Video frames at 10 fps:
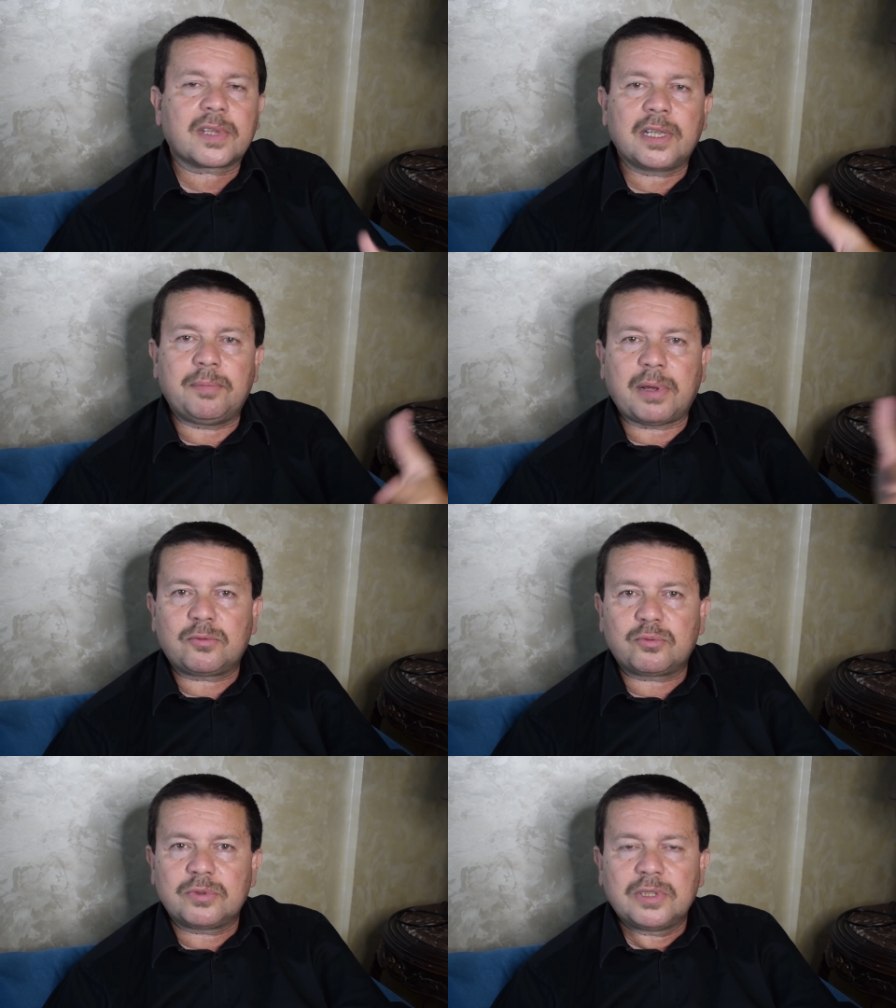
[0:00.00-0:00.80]

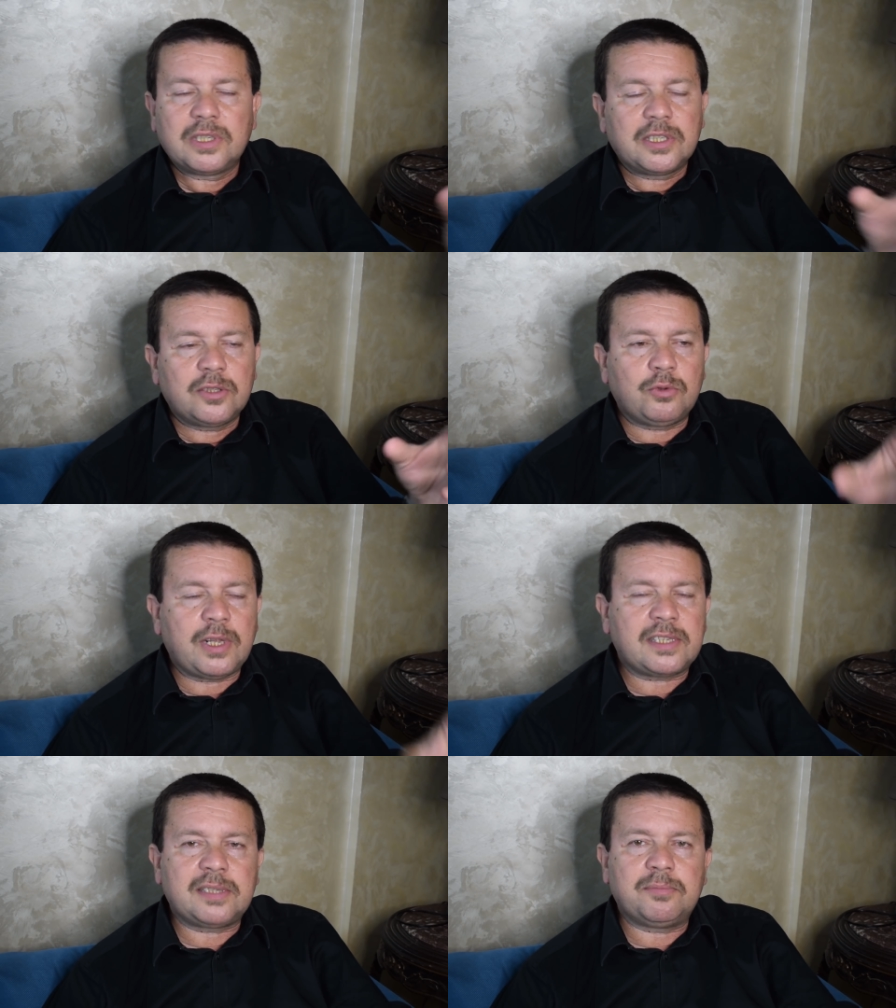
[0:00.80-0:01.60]
البدو
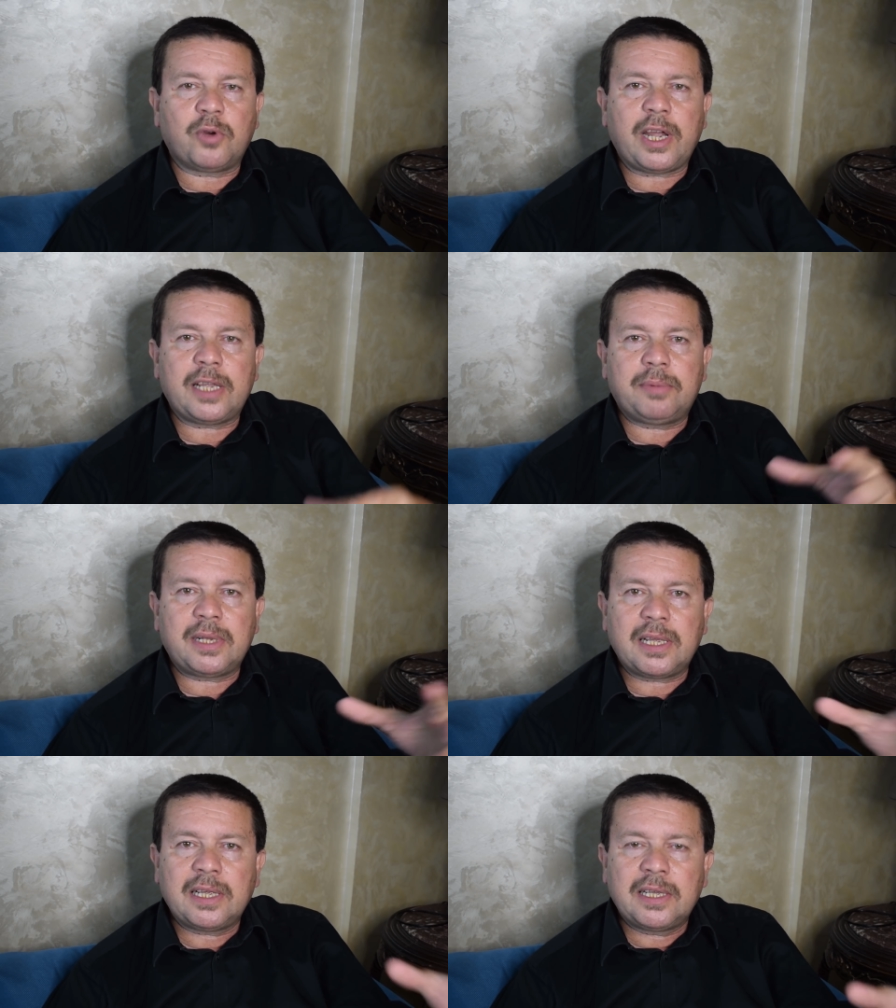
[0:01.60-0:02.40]
يناسب واحد
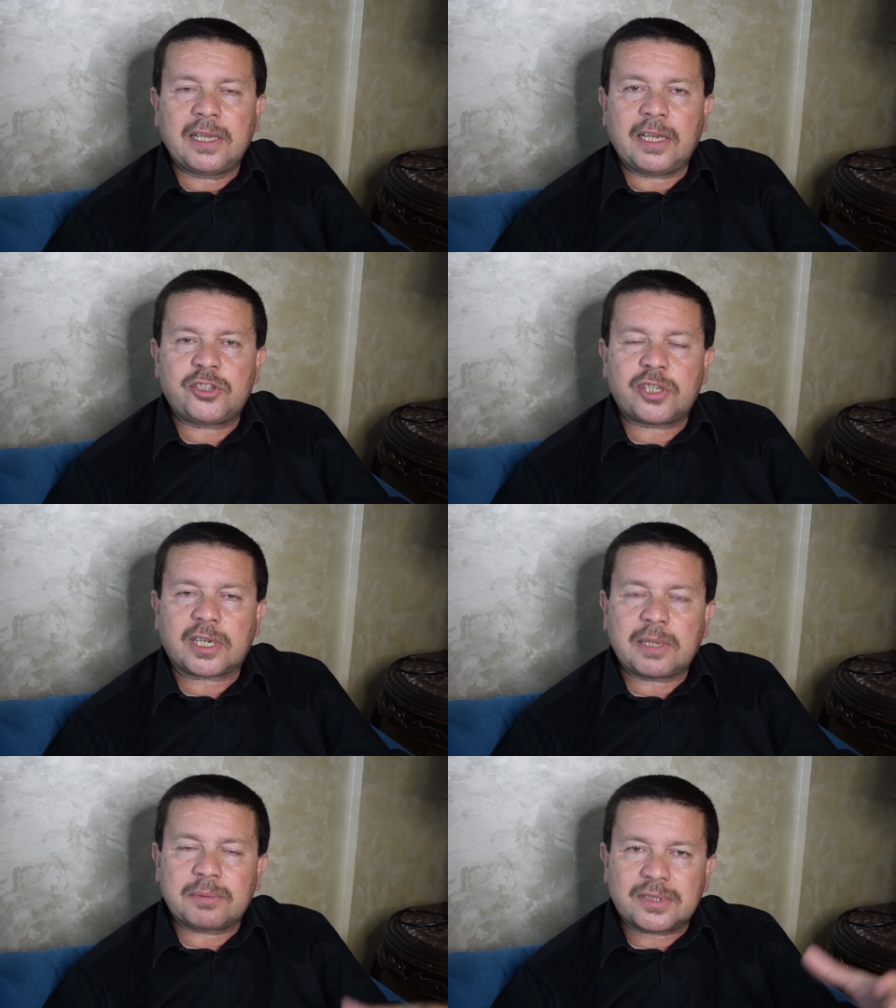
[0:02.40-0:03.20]
بنى عشه
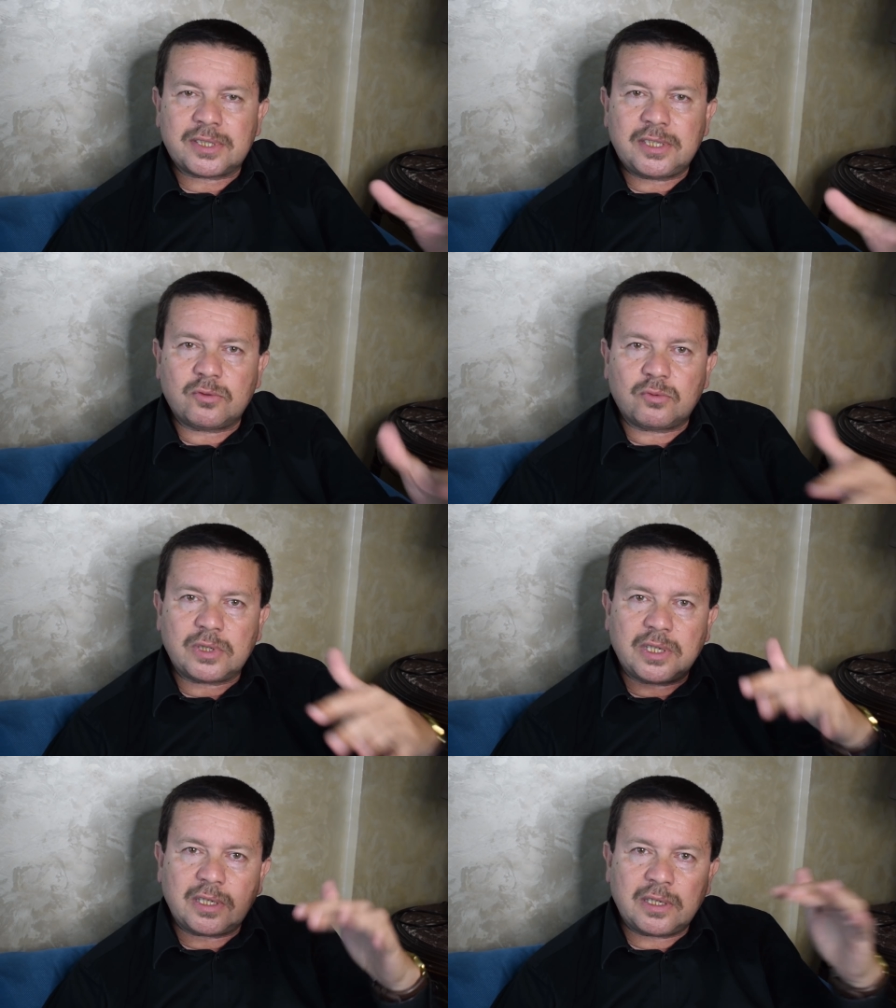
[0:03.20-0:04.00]
كده بالطين
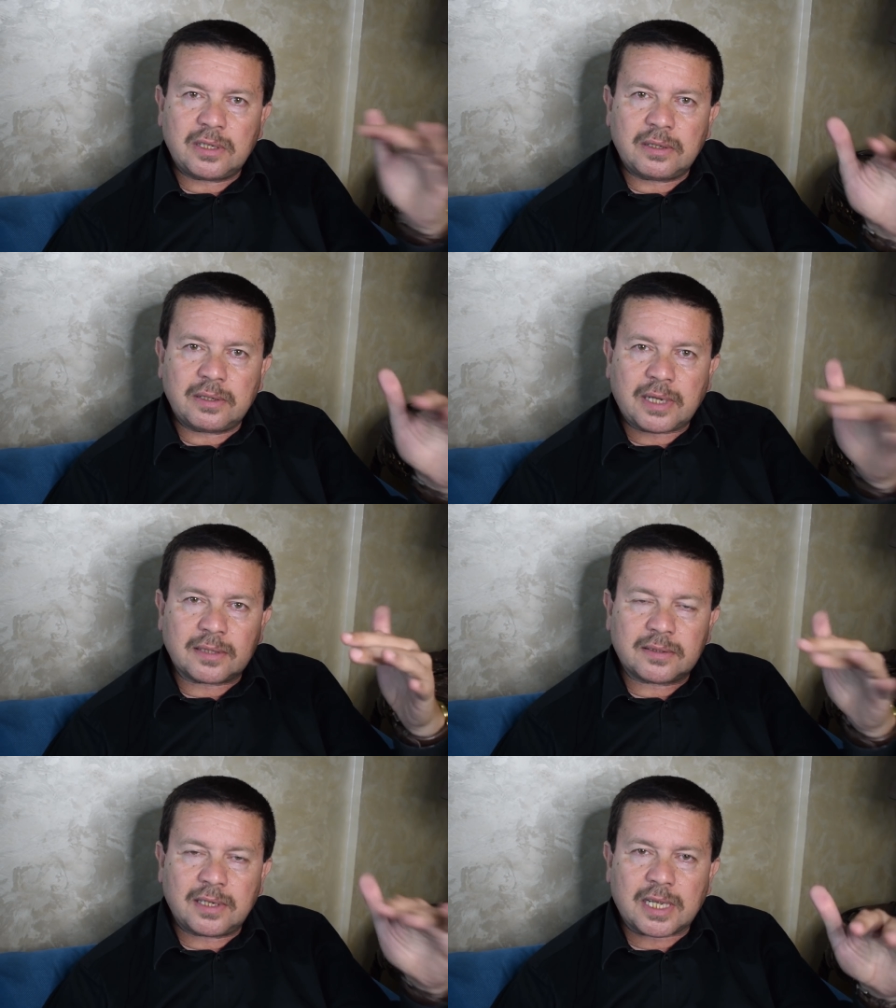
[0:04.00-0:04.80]

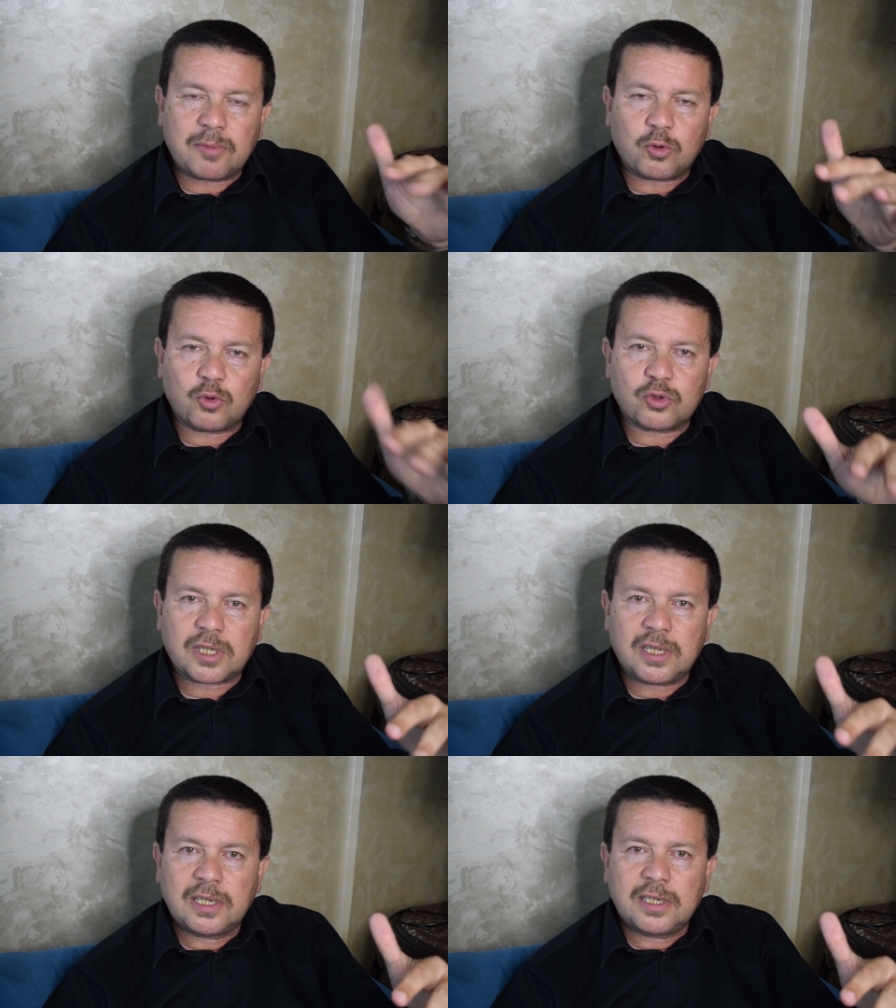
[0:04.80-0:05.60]
وحط لها كام خوصه